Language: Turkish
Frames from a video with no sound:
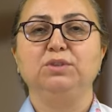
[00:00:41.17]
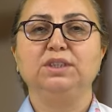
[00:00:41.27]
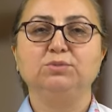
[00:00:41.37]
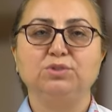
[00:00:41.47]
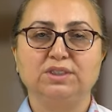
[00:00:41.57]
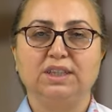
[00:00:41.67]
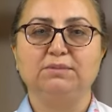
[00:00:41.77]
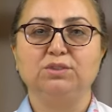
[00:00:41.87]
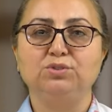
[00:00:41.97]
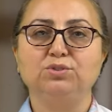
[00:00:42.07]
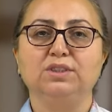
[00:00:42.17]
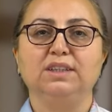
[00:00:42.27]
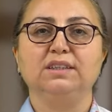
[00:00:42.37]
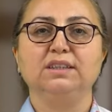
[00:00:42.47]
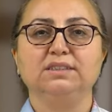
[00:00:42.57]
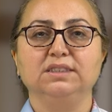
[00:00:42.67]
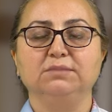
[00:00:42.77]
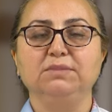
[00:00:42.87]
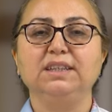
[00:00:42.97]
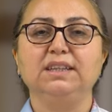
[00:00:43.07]
böyle 2,5 santimden küçük olan
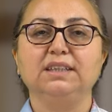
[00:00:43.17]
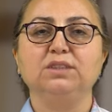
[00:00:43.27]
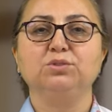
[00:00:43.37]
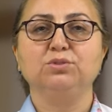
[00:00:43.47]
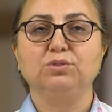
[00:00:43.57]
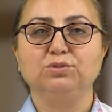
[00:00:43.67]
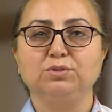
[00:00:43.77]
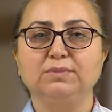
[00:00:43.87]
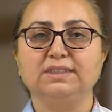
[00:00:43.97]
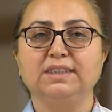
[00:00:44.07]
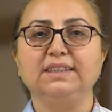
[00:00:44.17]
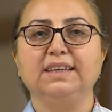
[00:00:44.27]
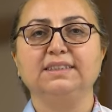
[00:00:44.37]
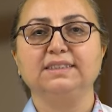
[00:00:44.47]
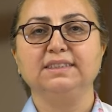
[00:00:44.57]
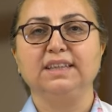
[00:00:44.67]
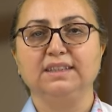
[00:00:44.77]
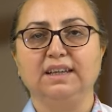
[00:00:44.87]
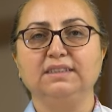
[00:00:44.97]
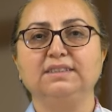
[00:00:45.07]
cisimler genellikle sorun oluşturmazken keskin
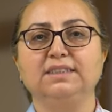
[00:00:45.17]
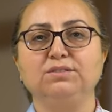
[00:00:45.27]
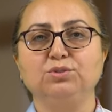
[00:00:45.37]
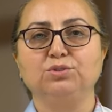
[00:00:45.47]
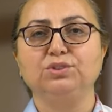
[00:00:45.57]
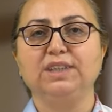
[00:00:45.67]
kenarlı, sivri uçlu,